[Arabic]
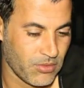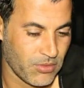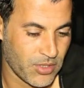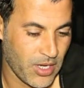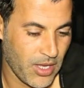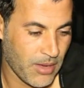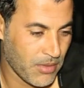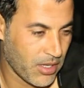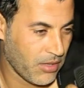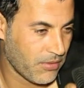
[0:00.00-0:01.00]
وشيء
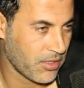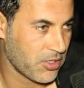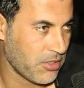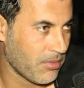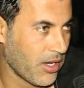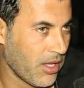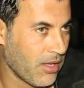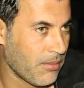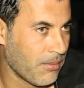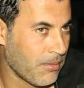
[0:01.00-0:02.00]
يعمل كيف كي تجي
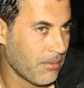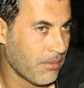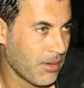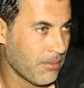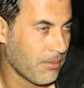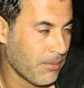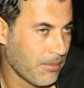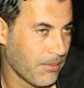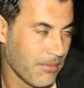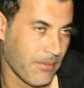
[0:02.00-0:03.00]
معناها
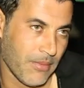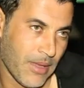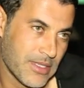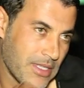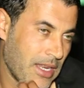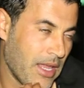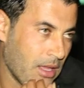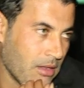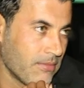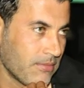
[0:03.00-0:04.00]
هزينا
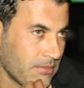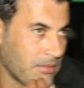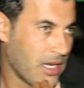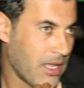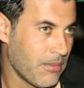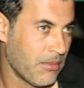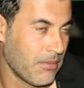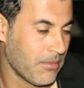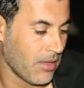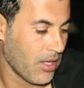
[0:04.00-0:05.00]
معناها
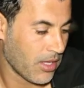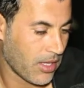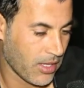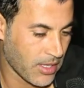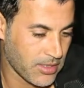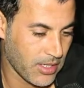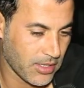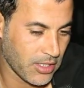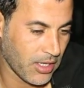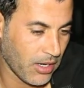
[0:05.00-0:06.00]
هزينا
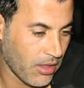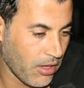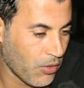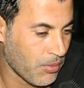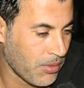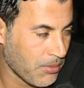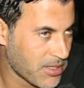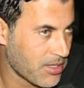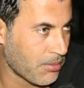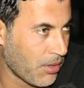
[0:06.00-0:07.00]
التيتر هذا ومن
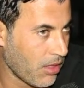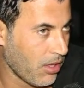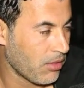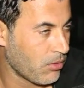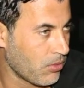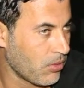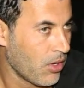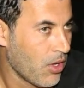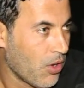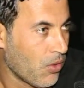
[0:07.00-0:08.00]
مصر بالذات
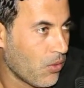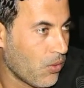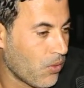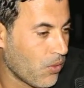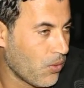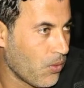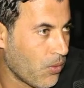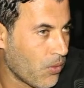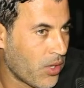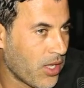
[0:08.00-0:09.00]

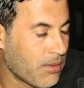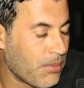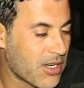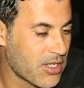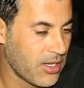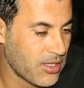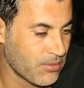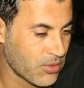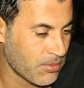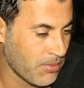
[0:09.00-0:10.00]
وكانت برشا
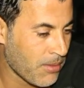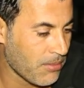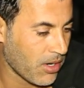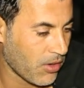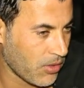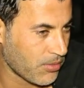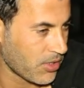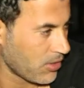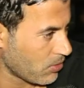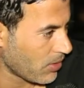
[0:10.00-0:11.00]
ناس مش مأمنة كنا
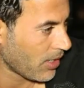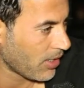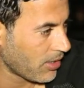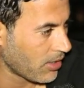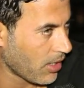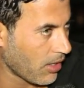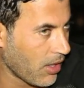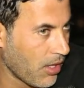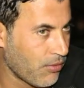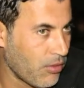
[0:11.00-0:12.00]
باش نهزوا نحن التيتر
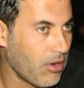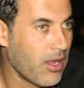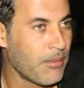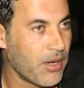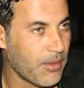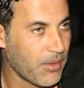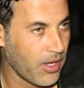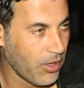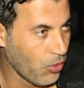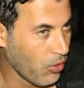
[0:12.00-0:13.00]
هذا فيو اللي عملنا
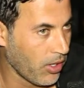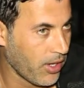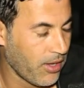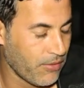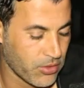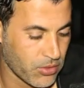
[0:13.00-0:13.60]
معناها نيول لهنا في